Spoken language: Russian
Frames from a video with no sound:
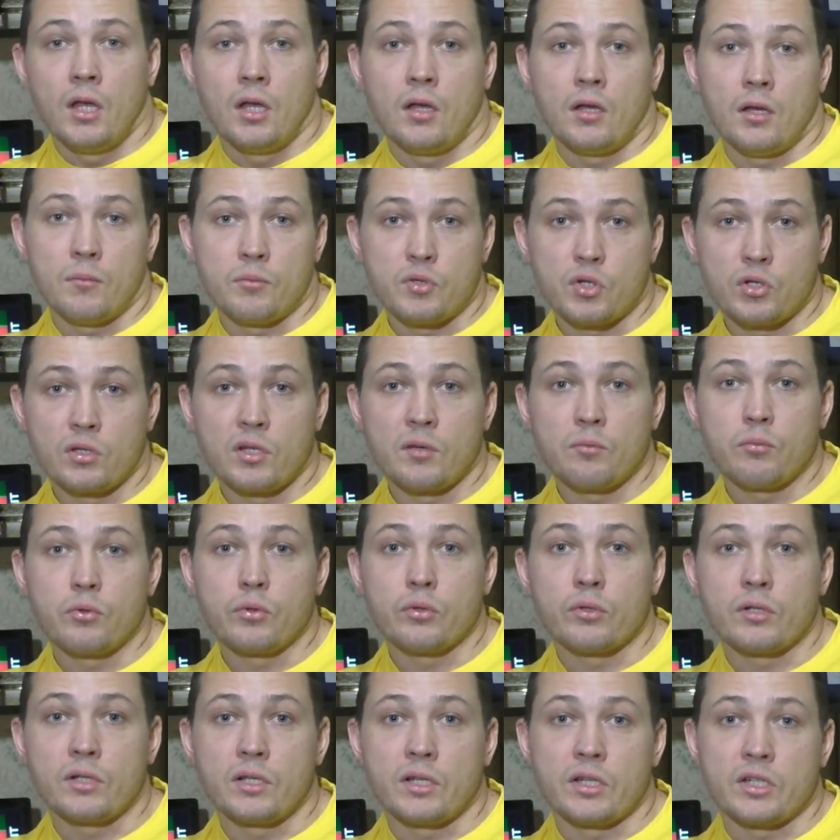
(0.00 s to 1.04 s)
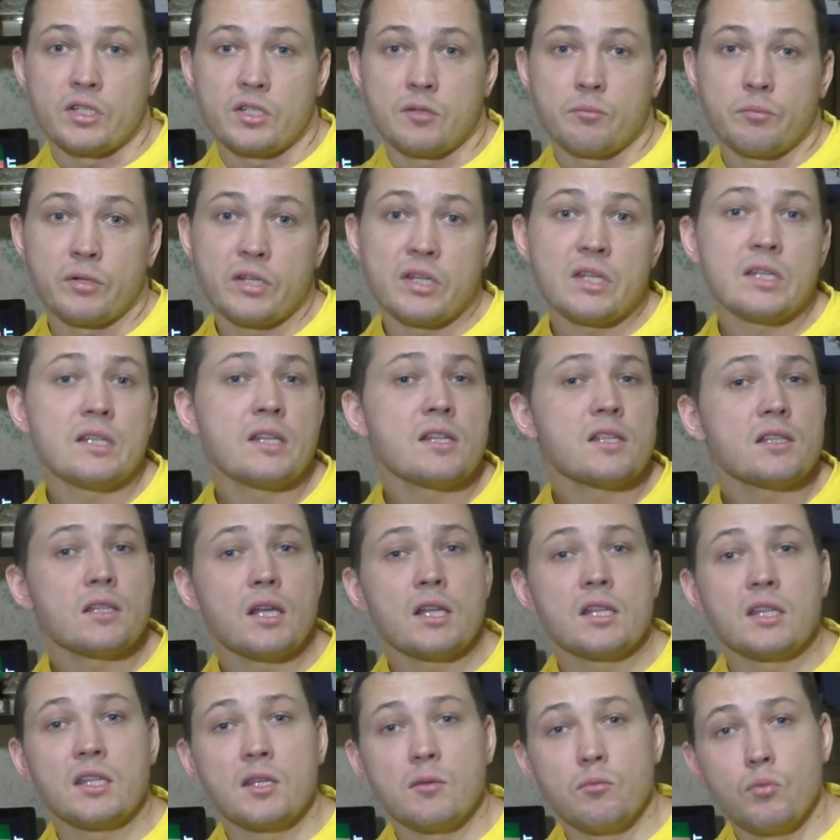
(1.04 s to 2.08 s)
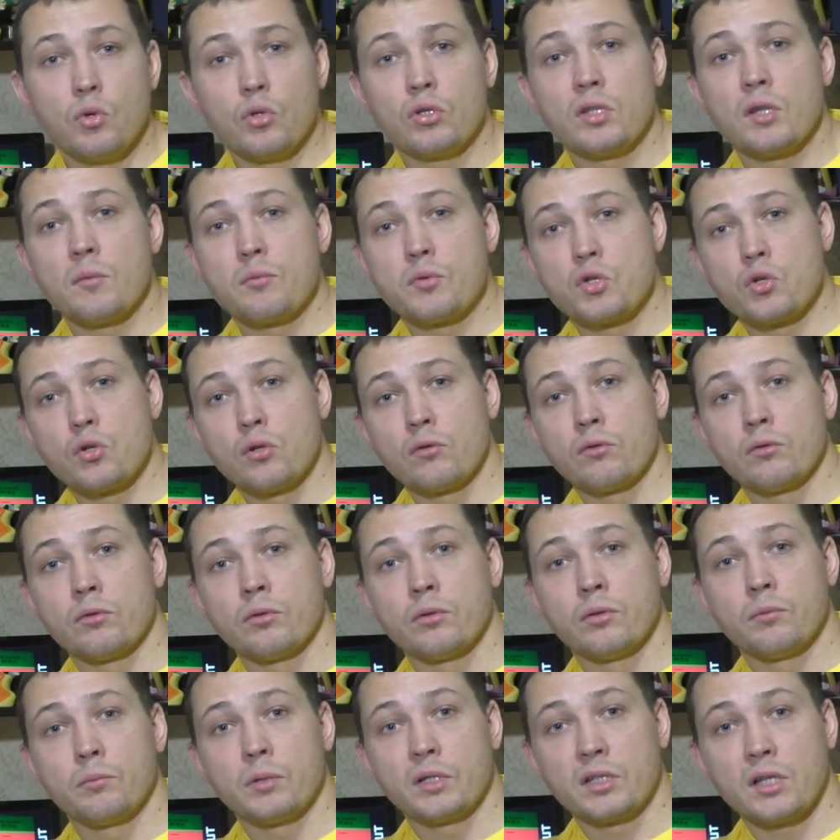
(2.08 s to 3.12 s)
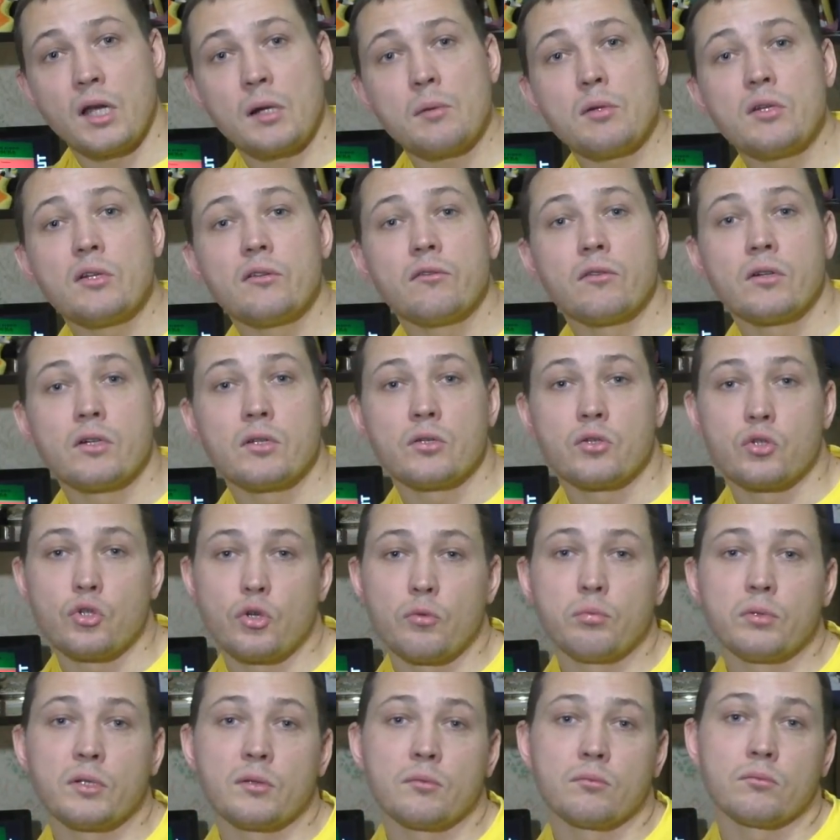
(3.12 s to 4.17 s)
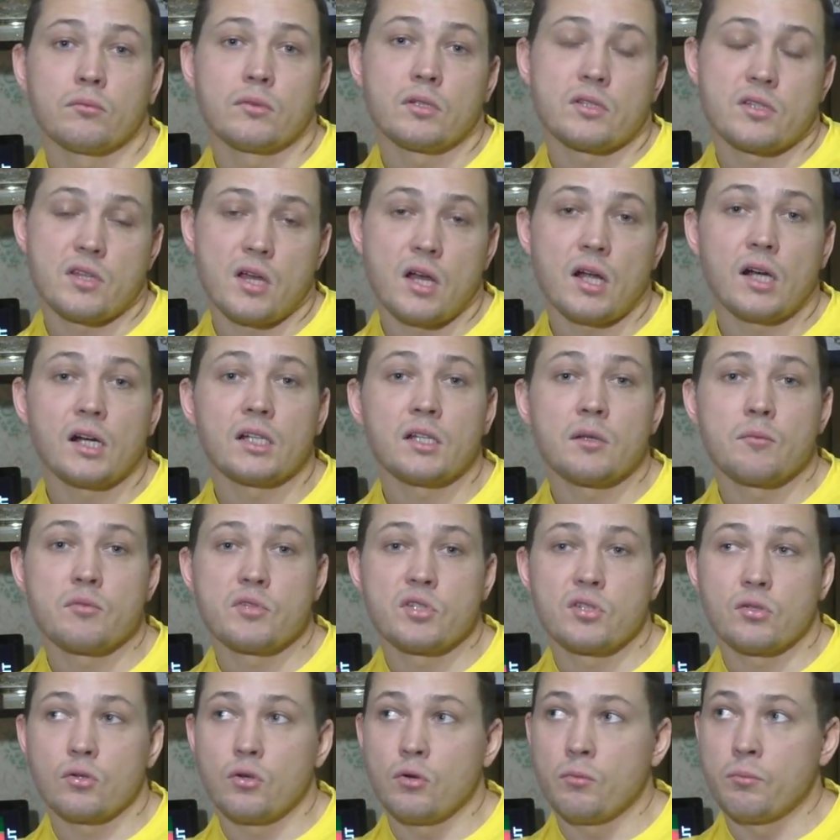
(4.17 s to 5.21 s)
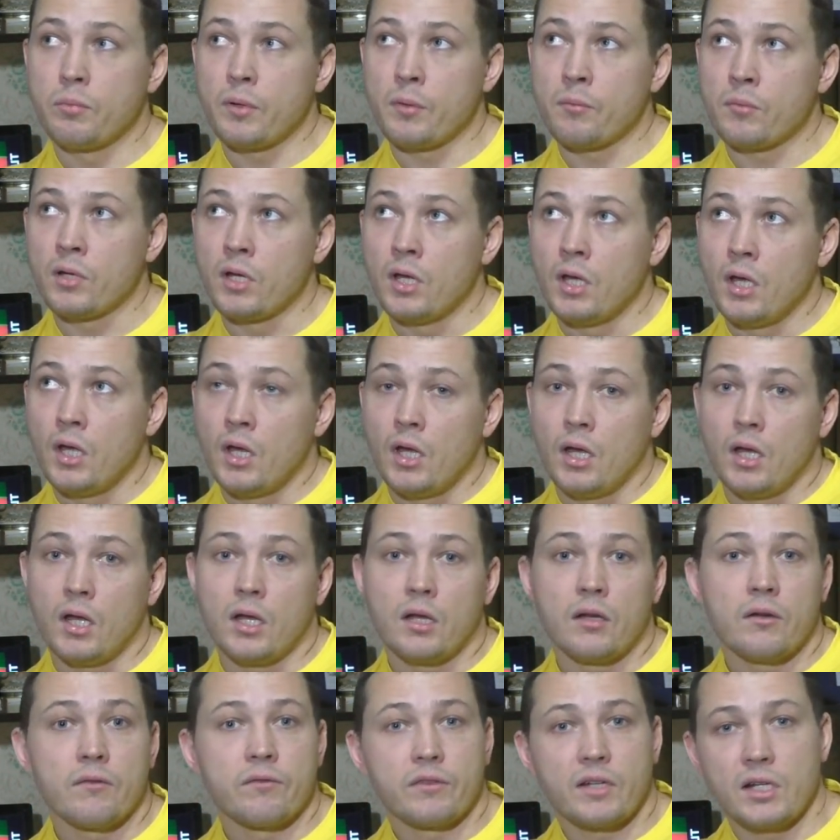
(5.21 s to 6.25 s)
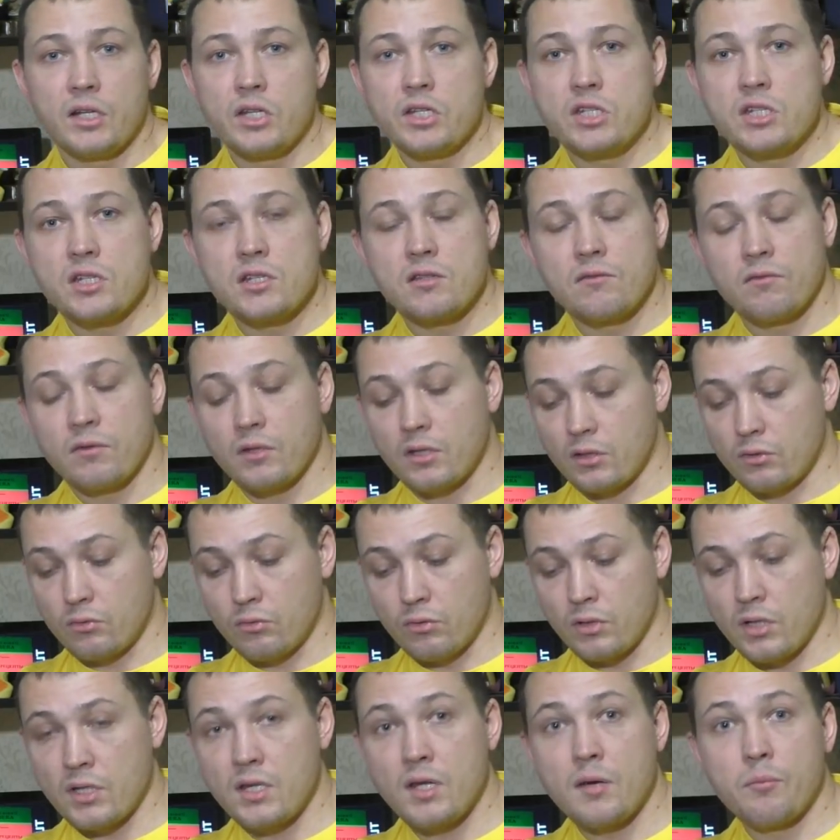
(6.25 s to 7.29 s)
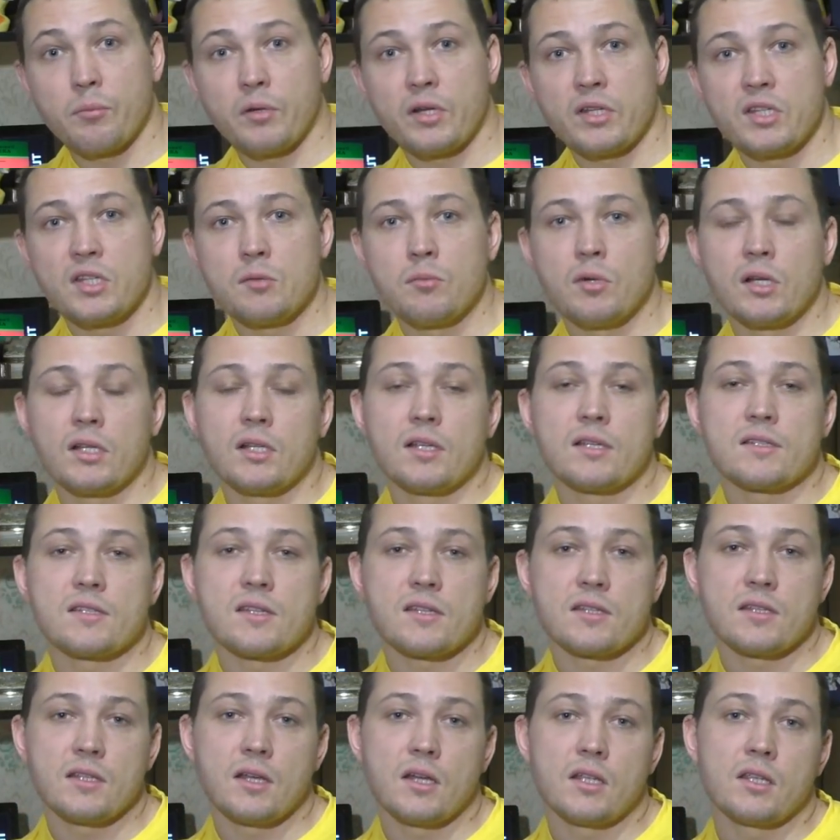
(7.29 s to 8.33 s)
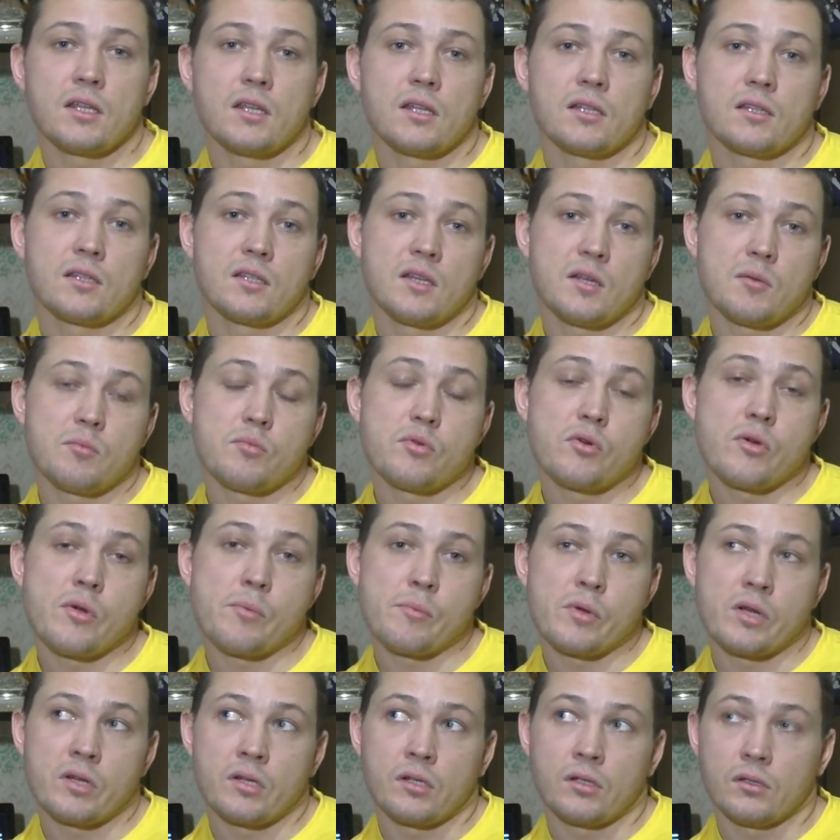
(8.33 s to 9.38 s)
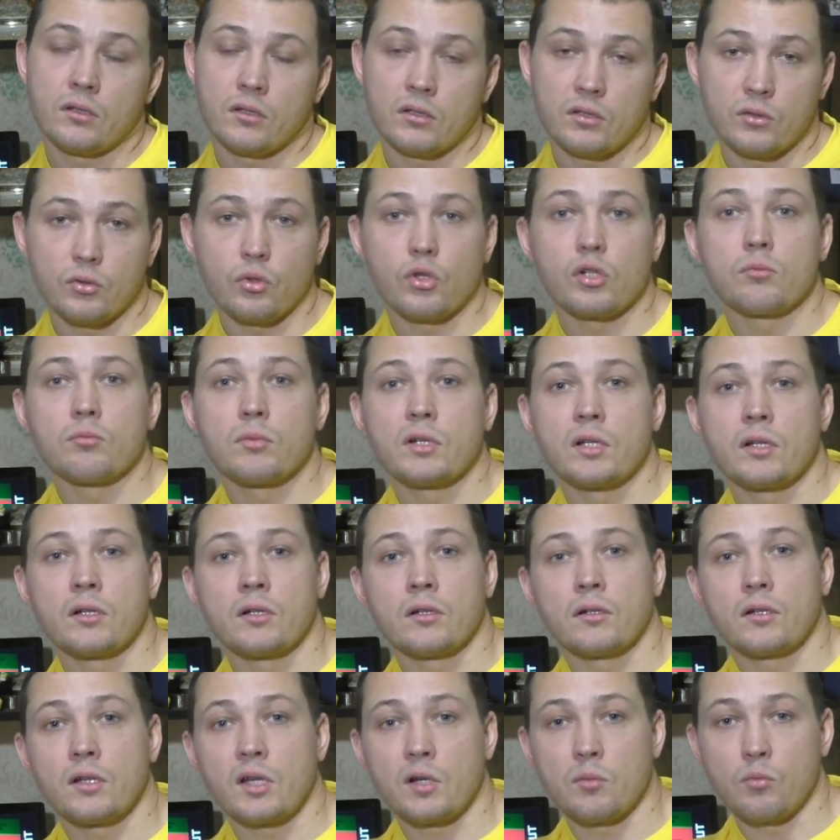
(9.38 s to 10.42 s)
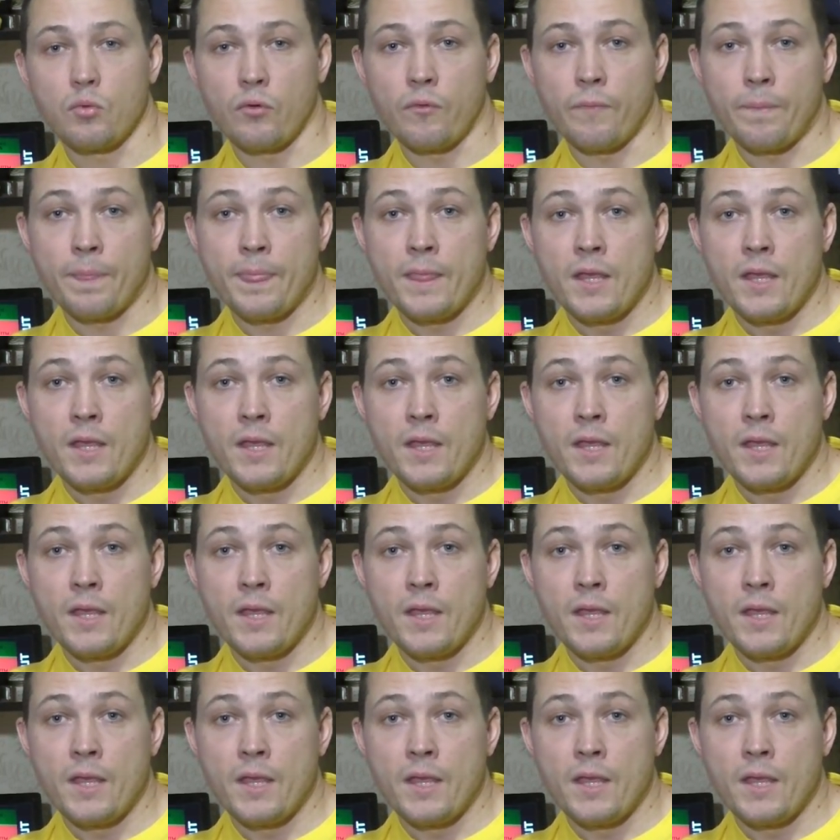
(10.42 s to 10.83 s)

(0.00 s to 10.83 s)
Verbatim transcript: Э, Пчелам будет легче. При недостатке меда пчел подкармливают теплым сахарным сиропом в количестве, которое необходимо для создания требуемой нормы кормов.